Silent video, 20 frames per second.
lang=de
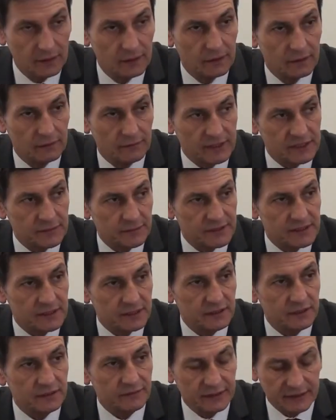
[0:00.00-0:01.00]
Was
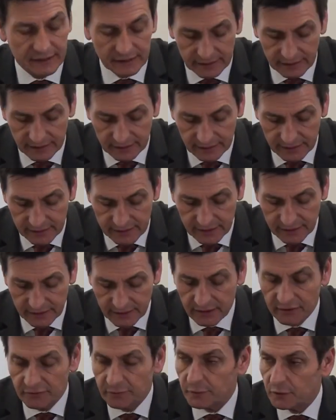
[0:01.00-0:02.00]
passiert, wenn eine
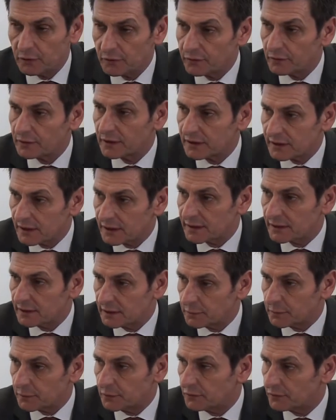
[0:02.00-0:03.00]
Initiativprüfung, das heißt eine
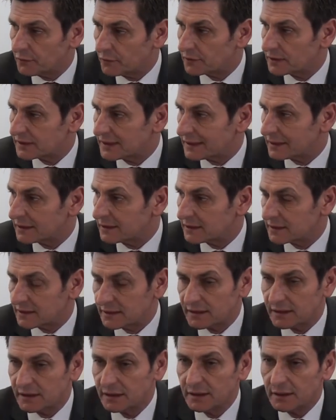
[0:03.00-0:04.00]
Prüfung seitens
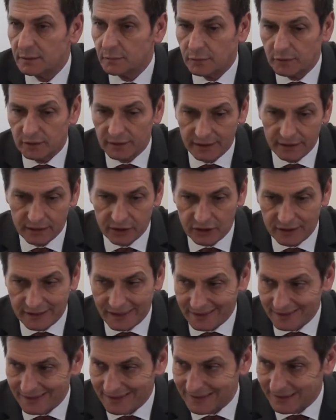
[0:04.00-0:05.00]
des Burgenländischen
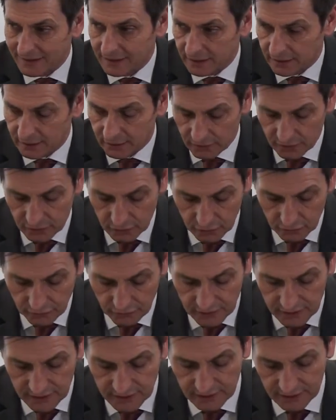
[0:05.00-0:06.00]

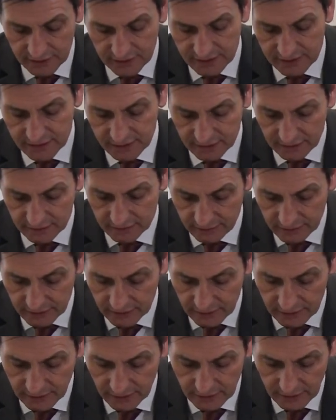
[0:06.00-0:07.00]
Landesrechnungshofes initiiert wird?